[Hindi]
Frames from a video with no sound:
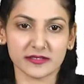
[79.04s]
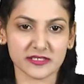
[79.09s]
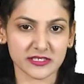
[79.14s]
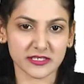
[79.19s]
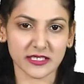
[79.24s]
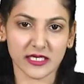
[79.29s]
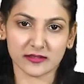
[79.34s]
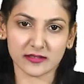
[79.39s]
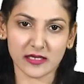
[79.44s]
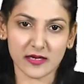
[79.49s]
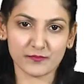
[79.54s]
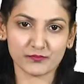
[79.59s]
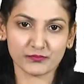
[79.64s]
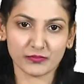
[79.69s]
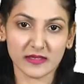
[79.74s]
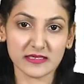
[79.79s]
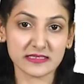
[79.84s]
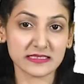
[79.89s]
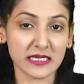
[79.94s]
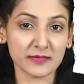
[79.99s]
अरेस्ट किया था
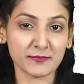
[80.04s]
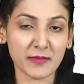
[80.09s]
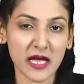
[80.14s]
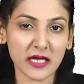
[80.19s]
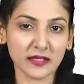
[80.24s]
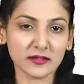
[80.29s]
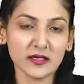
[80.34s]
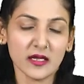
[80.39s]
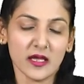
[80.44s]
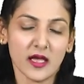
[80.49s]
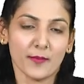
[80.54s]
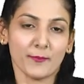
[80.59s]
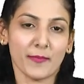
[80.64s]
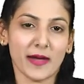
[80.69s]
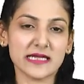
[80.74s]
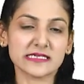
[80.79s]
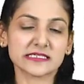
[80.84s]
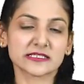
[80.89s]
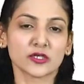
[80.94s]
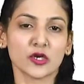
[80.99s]
इसके बाद
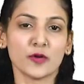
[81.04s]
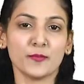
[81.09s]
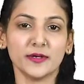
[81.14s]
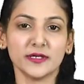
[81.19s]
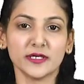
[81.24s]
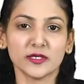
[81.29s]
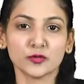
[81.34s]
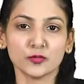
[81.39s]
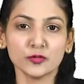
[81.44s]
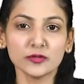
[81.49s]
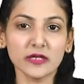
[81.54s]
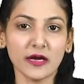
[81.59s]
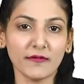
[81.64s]
22 किलोमीटर दूर